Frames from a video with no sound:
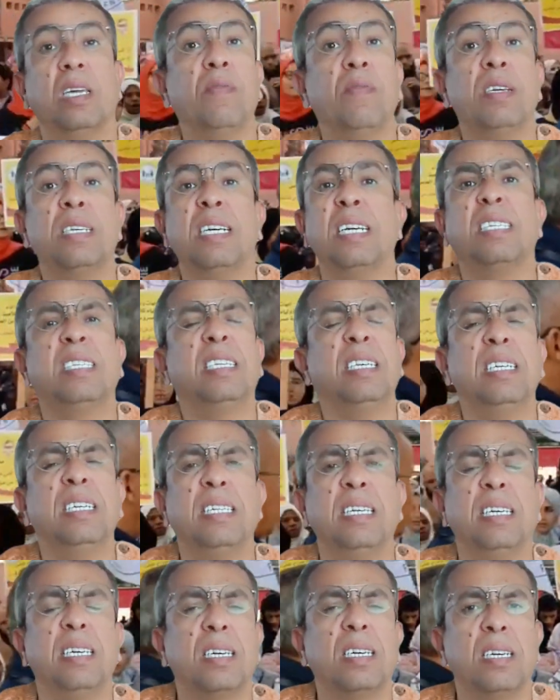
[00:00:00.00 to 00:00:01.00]
كيفاش
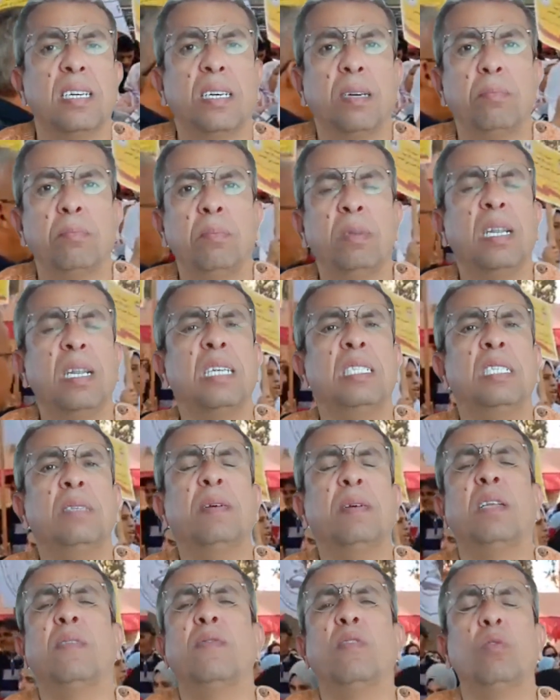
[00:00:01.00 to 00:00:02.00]
غتزيدني من
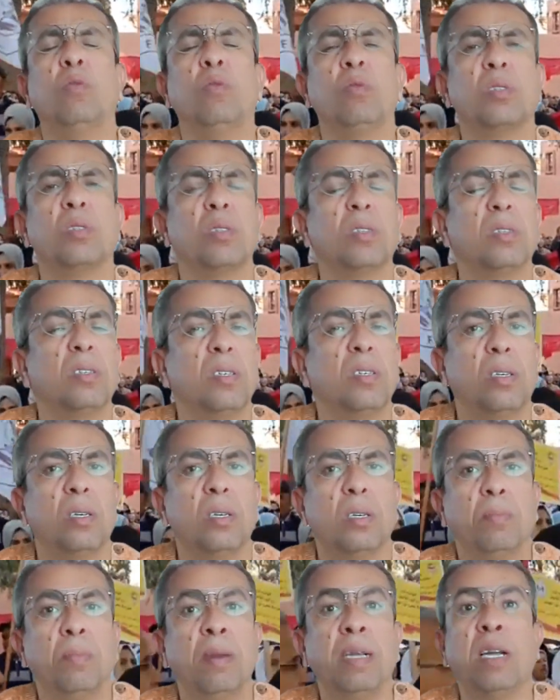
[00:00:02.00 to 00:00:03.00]
غتجيب هاد الفلوس
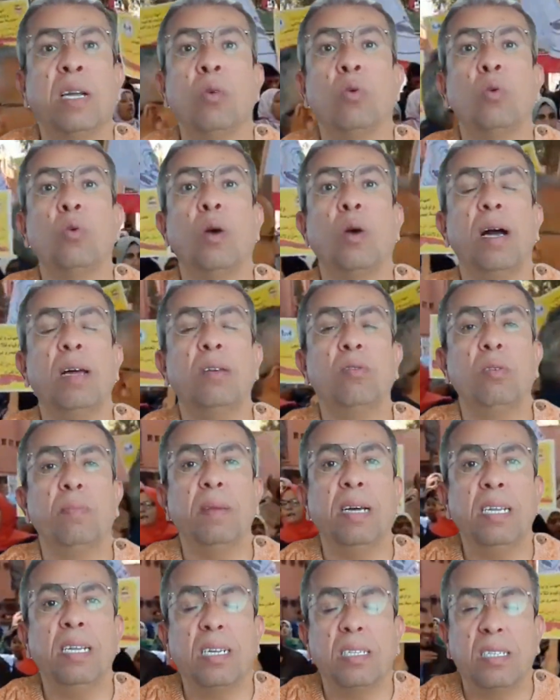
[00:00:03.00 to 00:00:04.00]
ملي كنقولوا قانون
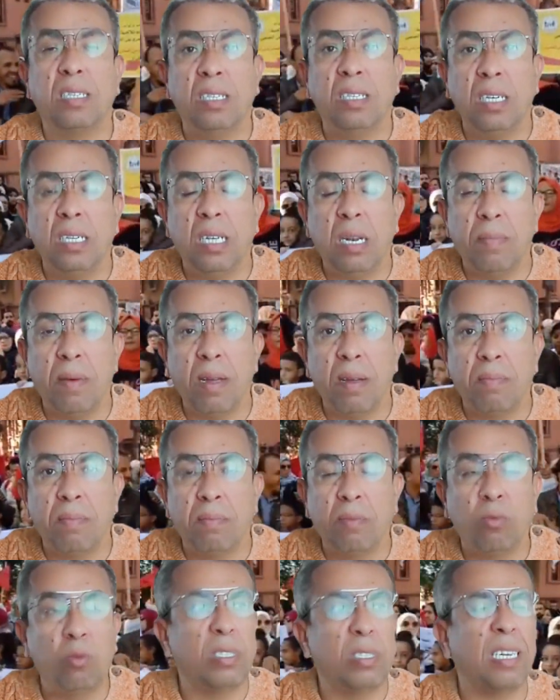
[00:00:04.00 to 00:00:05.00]
الماليه سدينا الباب
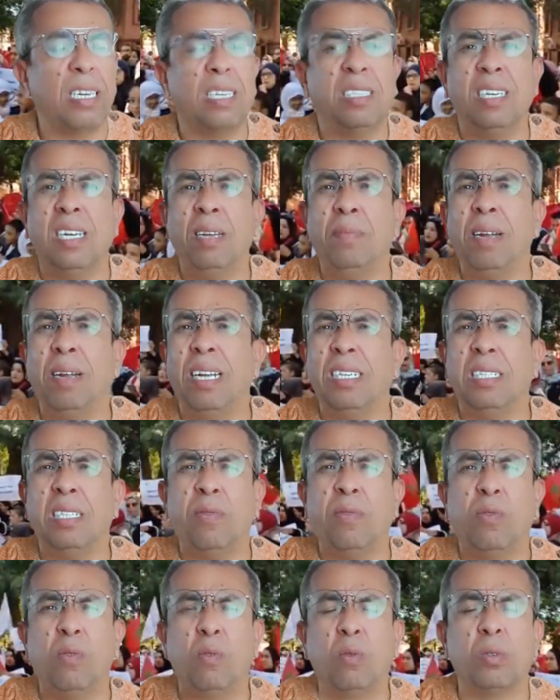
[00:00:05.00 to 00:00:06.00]
وزاره التعليم من
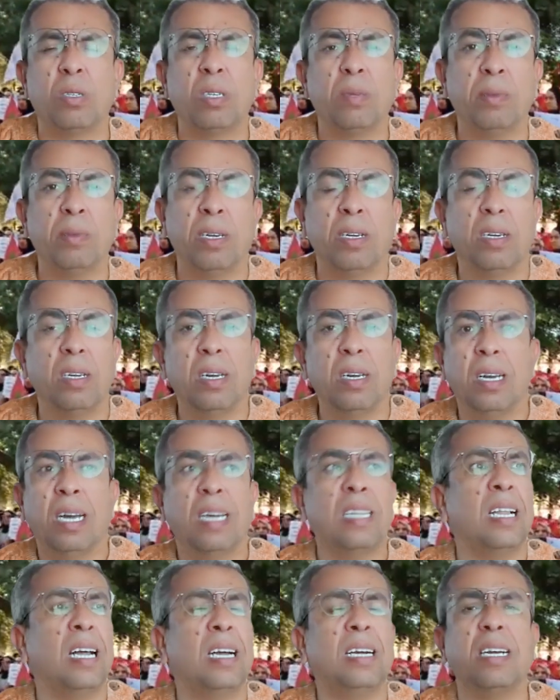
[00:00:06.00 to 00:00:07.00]
غتجيب فلوس
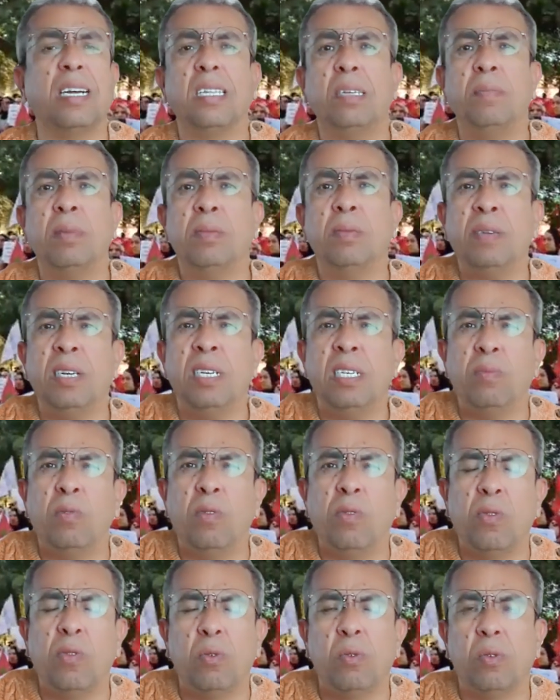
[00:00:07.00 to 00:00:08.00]
هاد الاكاديميه فين
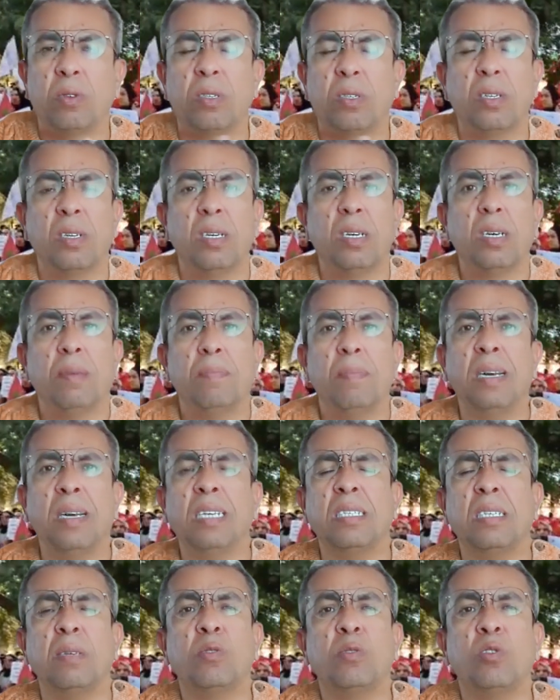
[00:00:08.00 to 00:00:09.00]
غيجيبوا الفلوس
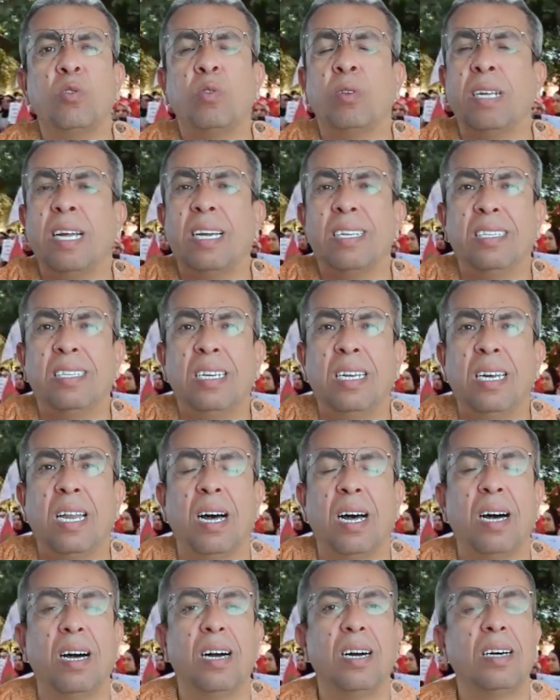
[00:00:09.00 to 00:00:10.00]
مناصب الشغل كي غدير
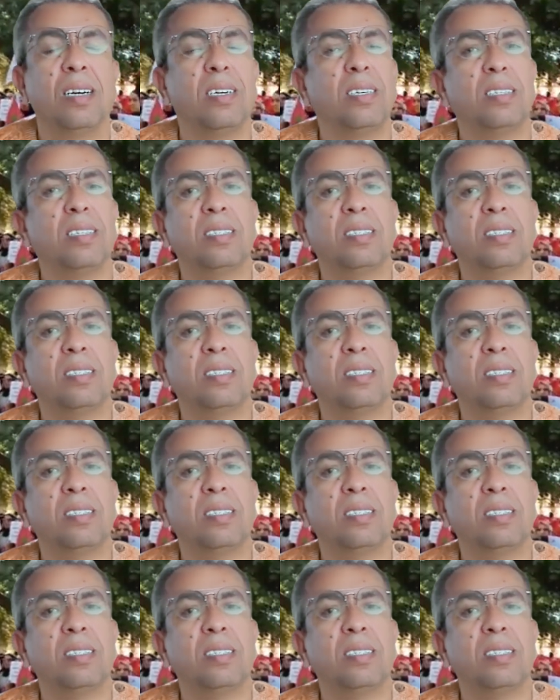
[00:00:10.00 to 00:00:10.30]
لها